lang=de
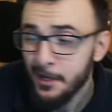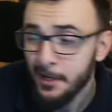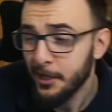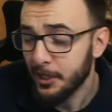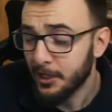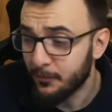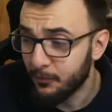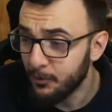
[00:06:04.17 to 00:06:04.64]

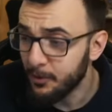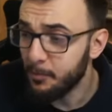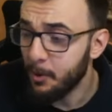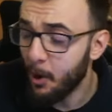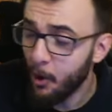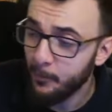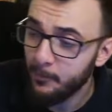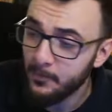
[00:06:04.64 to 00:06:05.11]
Ich würde
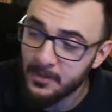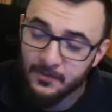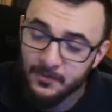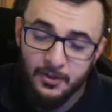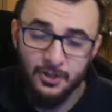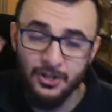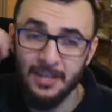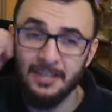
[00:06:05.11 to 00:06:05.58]
behaupten, dass
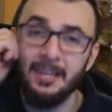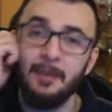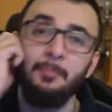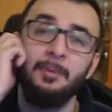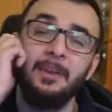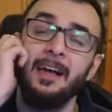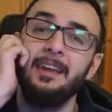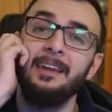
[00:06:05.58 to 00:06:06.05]
Verstand der
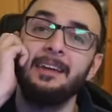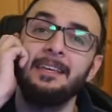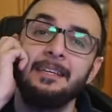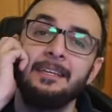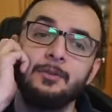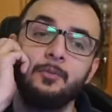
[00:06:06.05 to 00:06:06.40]
Planer hier so